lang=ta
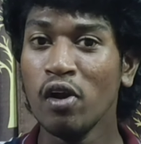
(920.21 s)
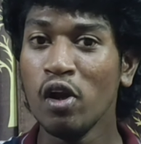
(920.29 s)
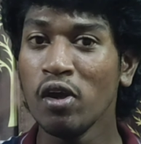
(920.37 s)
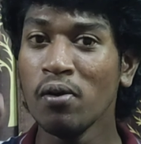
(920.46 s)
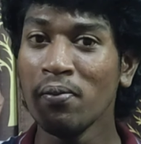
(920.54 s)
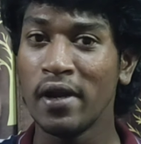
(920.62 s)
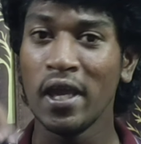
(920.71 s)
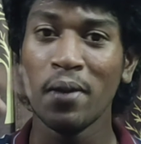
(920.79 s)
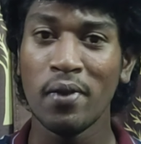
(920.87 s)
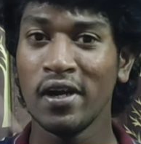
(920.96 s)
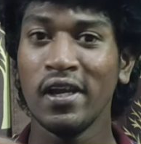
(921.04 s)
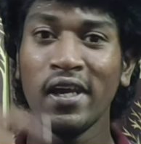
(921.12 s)
அதுலேயும்
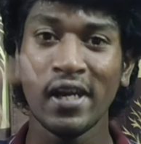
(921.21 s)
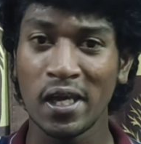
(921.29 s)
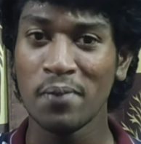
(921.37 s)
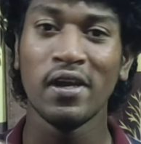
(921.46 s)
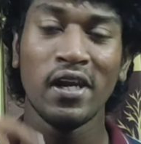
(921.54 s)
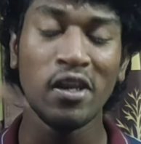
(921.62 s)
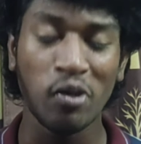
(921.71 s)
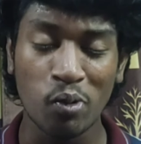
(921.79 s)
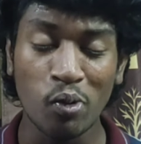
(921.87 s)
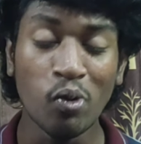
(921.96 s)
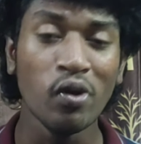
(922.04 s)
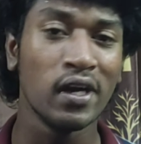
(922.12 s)
டே பை டே டே பை டே
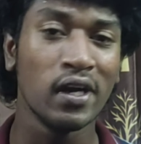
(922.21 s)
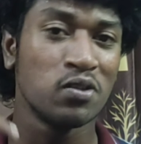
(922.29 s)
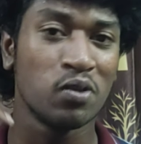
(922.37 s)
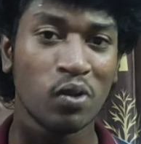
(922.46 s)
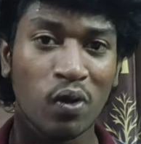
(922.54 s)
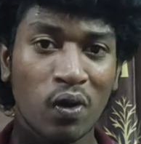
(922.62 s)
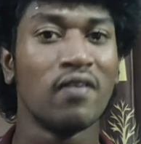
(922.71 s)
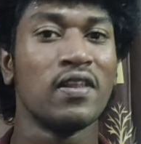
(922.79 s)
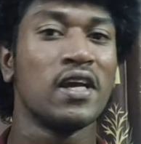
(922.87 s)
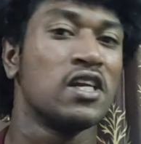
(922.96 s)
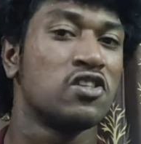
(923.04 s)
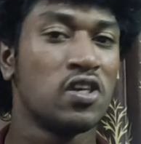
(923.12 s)
நியூ நியூ கண்டஸ் வந்து
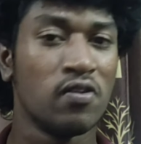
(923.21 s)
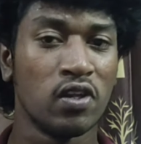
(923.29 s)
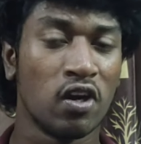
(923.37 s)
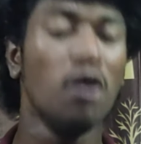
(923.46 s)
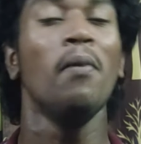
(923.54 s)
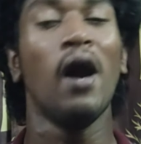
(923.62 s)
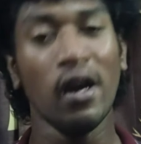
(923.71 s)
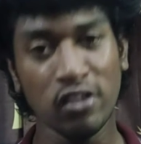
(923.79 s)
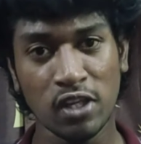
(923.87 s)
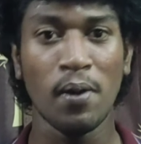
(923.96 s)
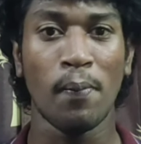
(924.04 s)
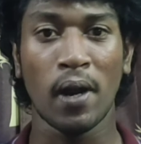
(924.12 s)
உங்களுக்கு வந்து கிடச்சிட்டே வந்திருக்கோம்
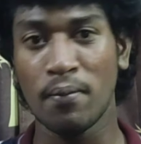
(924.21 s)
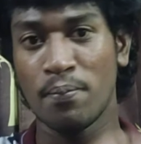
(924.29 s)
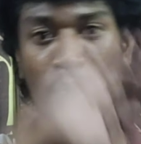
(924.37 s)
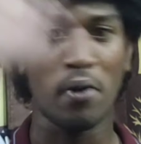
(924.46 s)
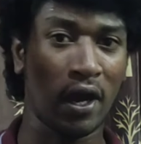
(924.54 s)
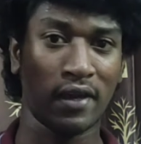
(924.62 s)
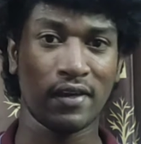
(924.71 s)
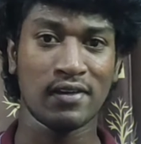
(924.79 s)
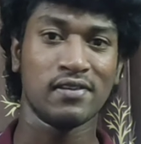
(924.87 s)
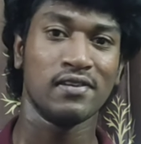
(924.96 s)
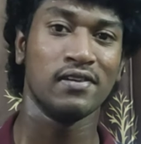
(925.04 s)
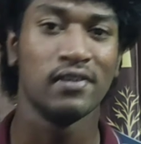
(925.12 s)
அடுத்த மீப்பெல்லாம்
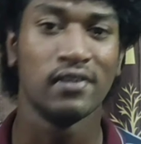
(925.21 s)
பாய்